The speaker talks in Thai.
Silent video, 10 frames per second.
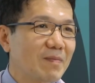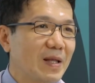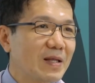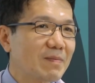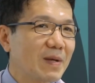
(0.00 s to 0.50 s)

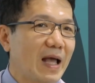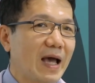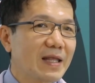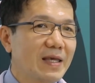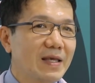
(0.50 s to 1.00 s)
เป็นปัญ
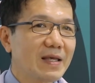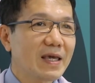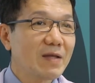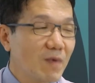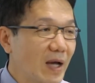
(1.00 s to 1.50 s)
หาที่
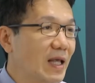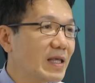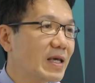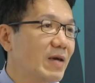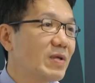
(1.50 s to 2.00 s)
คิดว่าน่า
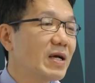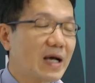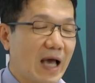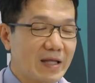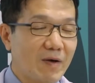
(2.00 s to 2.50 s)
จะเกี่ยวเนื่อง
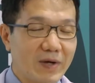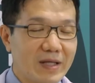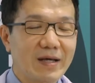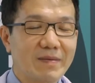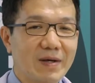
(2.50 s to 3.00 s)
กับการนอน
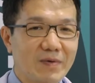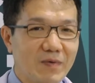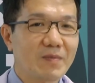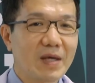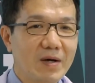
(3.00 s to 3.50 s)
นะครับ
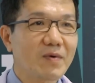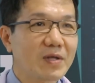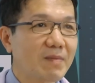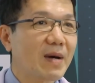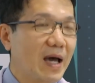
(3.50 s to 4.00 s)
กลุ่มนี้ก็คว
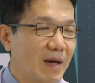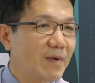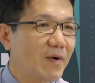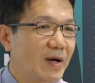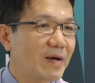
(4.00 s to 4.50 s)
รจะมาหา
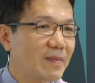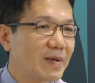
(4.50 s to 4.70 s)
หมอครับ